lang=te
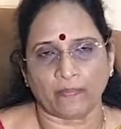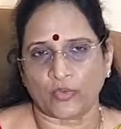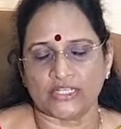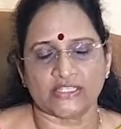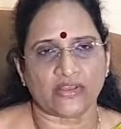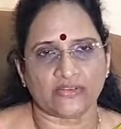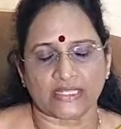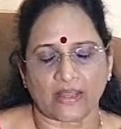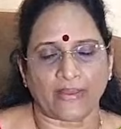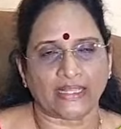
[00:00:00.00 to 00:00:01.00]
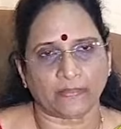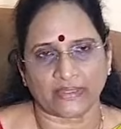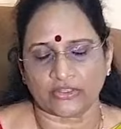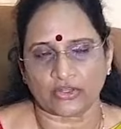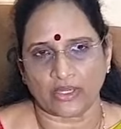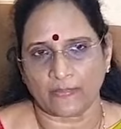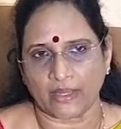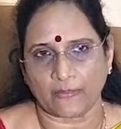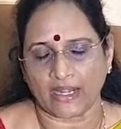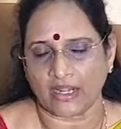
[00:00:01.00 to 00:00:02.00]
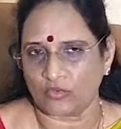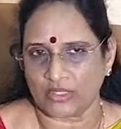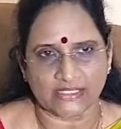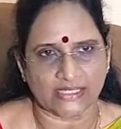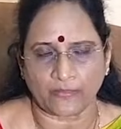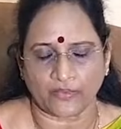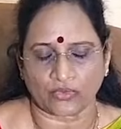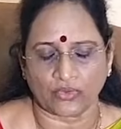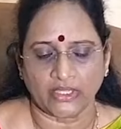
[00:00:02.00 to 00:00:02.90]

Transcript: పోలీస్ వ్యవస్థ పాత పద్ధతిలోనే పరిపాలన ఉంటే సరిపోదు